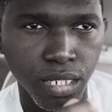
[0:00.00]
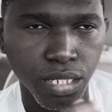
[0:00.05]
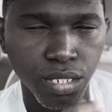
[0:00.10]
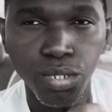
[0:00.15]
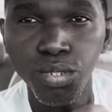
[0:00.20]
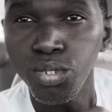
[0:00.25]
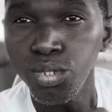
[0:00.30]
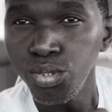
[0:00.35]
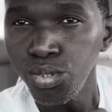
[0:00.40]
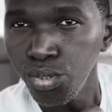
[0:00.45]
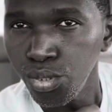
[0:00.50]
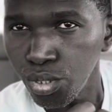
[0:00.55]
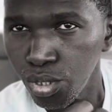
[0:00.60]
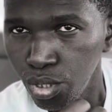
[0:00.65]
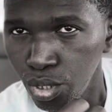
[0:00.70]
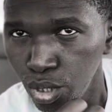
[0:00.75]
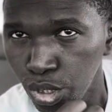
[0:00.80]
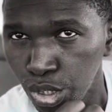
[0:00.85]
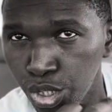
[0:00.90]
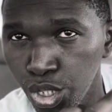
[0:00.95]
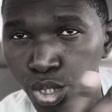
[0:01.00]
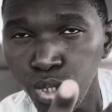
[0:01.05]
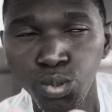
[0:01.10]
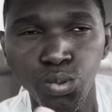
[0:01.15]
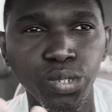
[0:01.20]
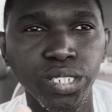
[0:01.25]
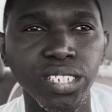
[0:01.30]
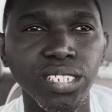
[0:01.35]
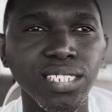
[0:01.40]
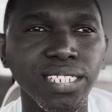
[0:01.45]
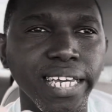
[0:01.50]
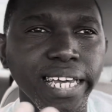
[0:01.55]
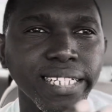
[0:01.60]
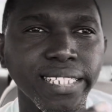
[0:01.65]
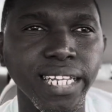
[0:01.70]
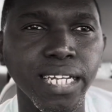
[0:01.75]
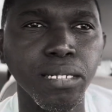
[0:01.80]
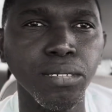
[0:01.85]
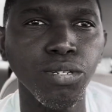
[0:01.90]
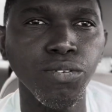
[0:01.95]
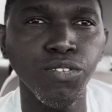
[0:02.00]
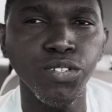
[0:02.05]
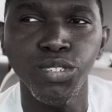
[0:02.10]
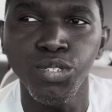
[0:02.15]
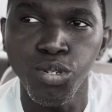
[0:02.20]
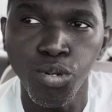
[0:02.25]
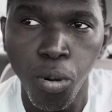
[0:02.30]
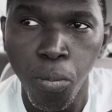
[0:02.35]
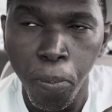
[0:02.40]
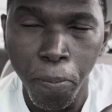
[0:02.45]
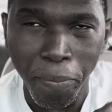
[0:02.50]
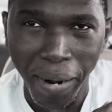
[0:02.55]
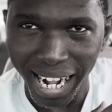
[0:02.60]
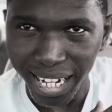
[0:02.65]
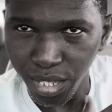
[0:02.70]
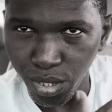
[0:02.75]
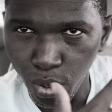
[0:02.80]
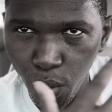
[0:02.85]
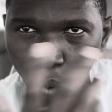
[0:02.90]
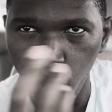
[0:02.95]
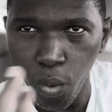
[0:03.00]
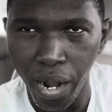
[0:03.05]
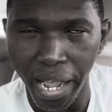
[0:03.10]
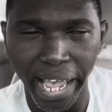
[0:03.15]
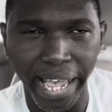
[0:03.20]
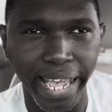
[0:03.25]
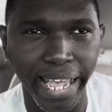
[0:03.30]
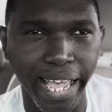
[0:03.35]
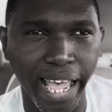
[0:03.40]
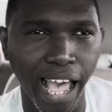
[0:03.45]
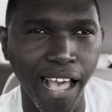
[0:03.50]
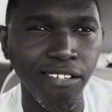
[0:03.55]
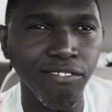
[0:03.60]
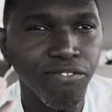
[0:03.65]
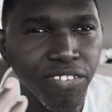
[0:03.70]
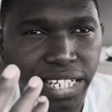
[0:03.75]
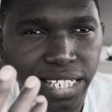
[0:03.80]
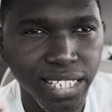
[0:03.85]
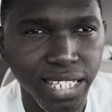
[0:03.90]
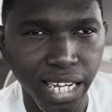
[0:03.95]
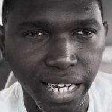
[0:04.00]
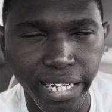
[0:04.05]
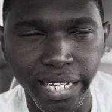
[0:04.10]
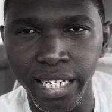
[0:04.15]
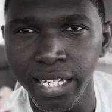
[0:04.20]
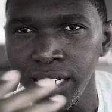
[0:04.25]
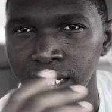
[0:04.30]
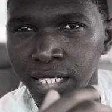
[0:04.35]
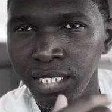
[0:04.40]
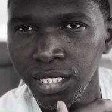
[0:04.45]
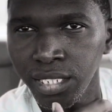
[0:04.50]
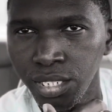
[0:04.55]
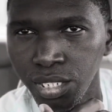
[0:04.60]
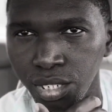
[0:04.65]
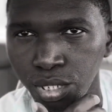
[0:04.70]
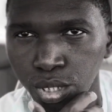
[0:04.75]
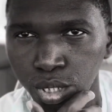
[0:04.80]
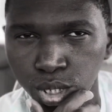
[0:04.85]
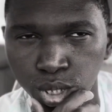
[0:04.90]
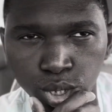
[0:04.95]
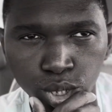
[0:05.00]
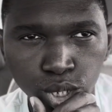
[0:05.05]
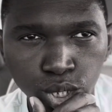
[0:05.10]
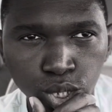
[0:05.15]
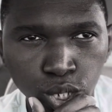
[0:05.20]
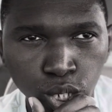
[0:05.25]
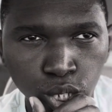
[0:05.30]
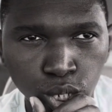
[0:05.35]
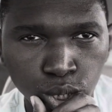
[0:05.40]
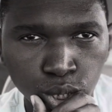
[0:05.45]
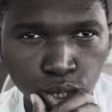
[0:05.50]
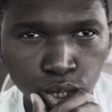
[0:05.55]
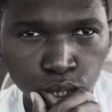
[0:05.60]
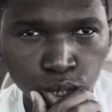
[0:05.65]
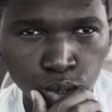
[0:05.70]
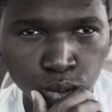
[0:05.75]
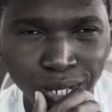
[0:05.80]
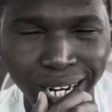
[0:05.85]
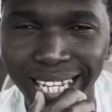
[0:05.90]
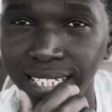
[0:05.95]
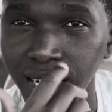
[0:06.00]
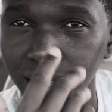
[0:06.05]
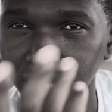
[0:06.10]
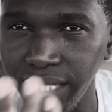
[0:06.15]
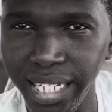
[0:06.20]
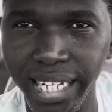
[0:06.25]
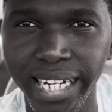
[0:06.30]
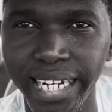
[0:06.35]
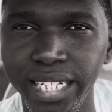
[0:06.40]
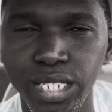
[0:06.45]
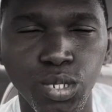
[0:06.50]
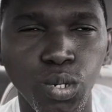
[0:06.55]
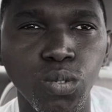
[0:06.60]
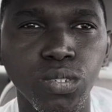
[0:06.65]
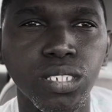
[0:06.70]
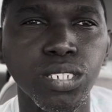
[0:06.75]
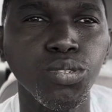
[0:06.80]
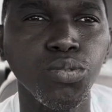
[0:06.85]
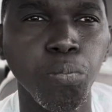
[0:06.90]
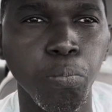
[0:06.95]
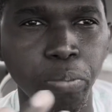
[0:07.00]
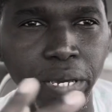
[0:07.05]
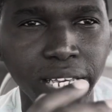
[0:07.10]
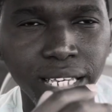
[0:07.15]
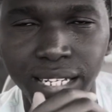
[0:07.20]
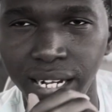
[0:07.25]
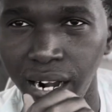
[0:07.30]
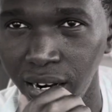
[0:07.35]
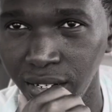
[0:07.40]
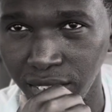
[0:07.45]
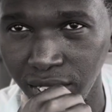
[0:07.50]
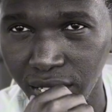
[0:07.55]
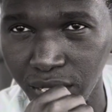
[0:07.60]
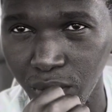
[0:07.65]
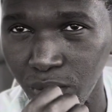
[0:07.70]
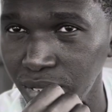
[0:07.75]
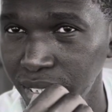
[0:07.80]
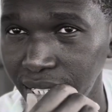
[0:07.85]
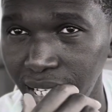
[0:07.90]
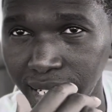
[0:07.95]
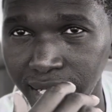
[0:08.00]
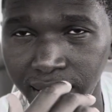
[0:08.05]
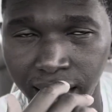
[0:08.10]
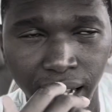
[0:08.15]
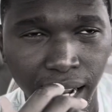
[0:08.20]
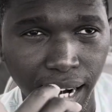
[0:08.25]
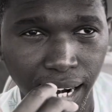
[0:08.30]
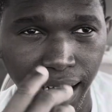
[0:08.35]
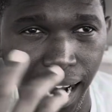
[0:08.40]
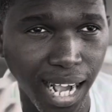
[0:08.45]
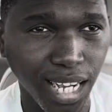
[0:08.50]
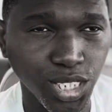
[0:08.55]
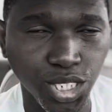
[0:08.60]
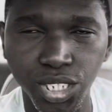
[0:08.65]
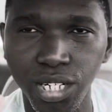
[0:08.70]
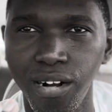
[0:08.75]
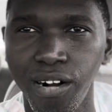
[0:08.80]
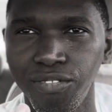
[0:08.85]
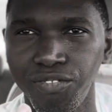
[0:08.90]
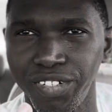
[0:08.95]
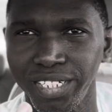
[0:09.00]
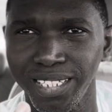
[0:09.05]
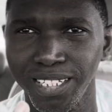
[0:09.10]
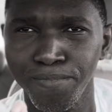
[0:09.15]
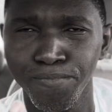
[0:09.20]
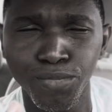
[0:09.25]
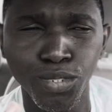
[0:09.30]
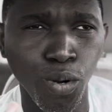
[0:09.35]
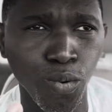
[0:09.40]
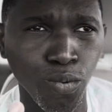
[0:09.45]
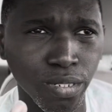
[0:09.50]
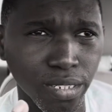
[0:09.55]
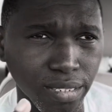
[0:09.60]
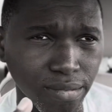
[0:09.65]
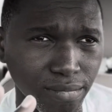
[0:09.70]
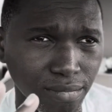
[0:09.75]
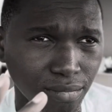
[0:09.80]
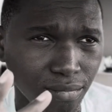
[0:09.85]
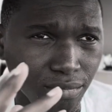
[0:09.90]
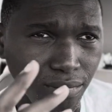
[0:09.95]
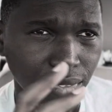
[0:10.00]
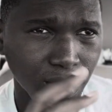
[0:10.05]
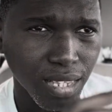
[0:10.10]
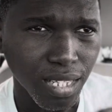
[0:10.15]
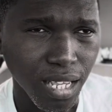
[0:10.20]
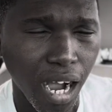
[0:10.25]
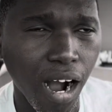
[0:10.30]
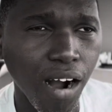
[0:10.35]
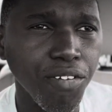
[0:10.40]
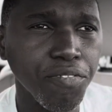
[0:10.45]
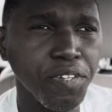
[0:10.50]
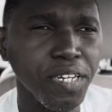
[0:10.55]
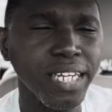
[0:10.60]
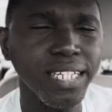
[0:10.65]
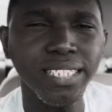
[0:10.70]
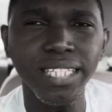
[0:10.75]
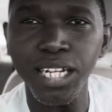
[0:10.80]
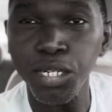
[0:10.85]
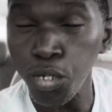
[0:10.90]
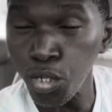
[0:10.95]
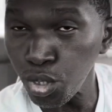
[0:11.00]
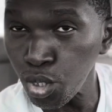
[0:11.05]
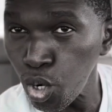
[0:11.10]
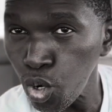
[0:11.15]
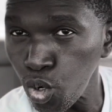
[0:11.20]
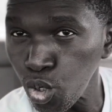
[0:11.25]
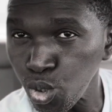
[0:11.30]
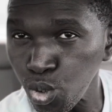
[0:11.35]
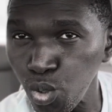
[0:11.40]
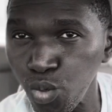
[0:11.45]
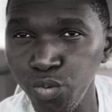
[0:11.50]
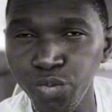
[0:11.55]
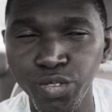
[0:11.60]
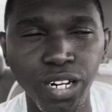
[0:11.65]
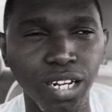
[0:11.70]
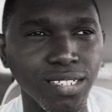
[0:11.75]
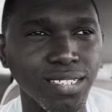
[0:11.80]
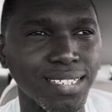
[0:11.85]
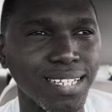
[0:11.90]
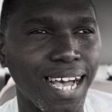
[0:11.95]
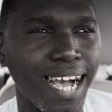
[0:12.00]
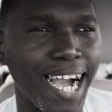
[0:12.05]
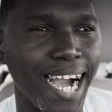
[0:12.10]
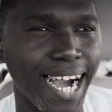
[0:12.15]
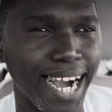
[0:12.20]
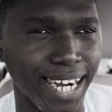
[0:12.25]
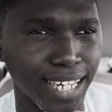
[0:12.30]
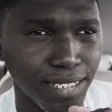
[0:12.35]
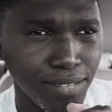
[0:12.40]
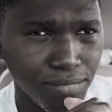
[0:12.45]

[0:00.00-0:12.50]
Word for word: le, jeune Nouridine était devenu le patron et invétéré de, de, de, de, les entrées et les sorties du pays en ce qui concerne l'argent en fait. Donc, en vérité, quand on retrouve dans sa,